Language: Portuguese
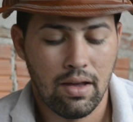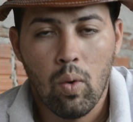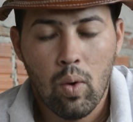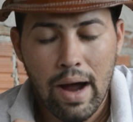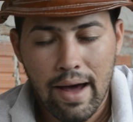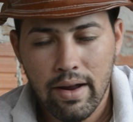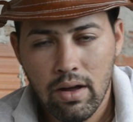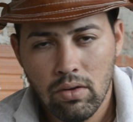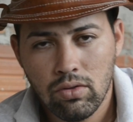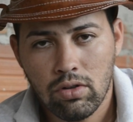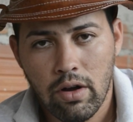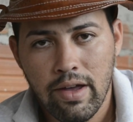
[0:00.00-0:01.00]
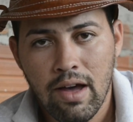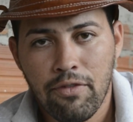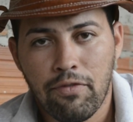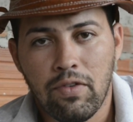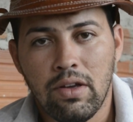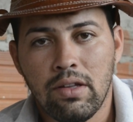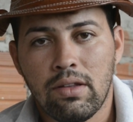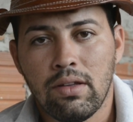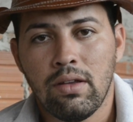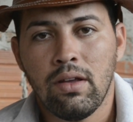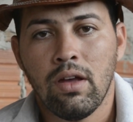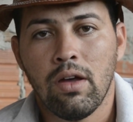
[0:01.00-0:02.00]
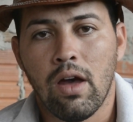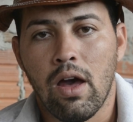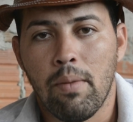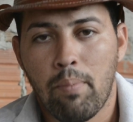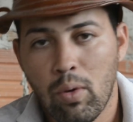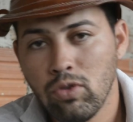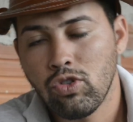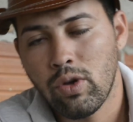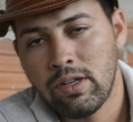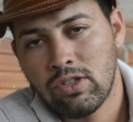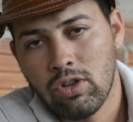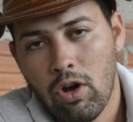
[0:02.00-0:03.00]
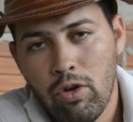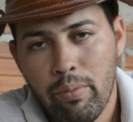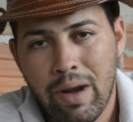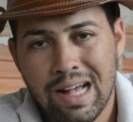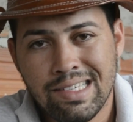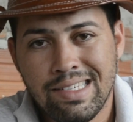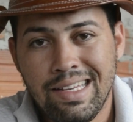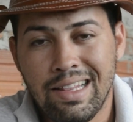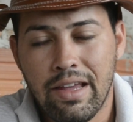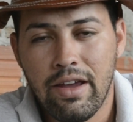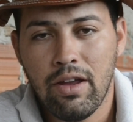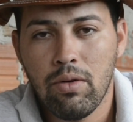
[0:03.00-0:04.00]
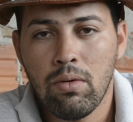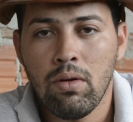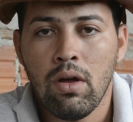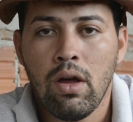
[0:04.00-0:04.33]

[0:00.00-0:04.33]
o Garanhão Troia Fit é, eh, pousou em solo brasileiro